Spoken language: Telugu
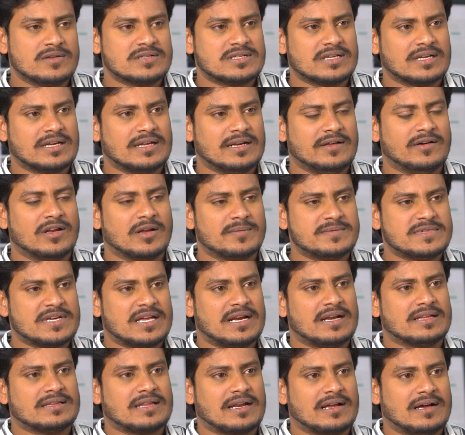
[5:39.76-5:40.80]
నుంచి ఇంకా డెవలప్
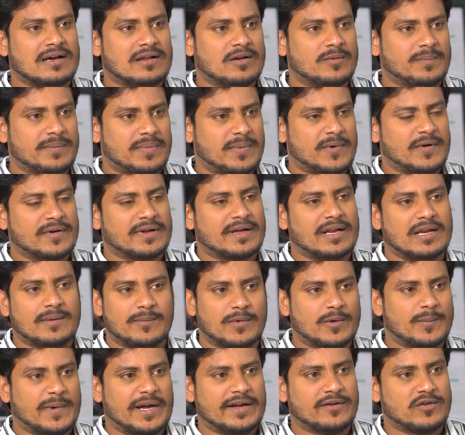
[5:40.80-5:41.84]
చేయాలన్న తరహాలో పవన్ కళ్యాణ్
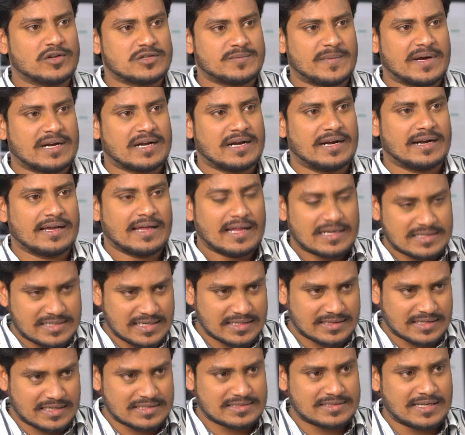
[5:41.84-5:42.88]
మనం బయటకు వచ్చి మాట్లాడి కదా
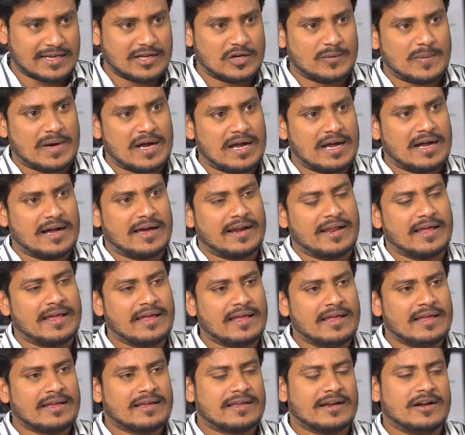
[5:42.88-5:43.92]
క్షేత్రస్థాయిలో భాగంగానే
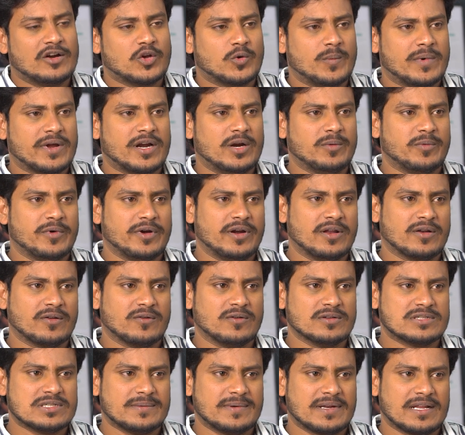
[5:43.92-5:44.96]
కిరణ్ కుమార్ రెడ్డి పోయిన
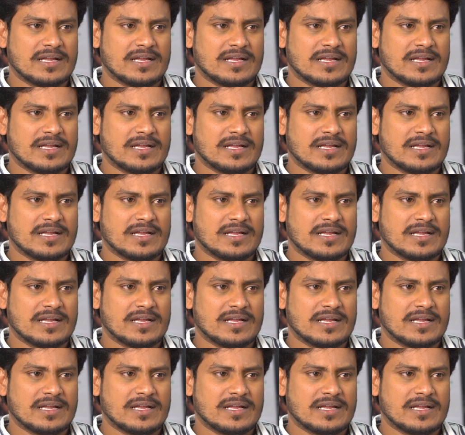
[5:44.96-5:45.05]
అనుకోవచ్చు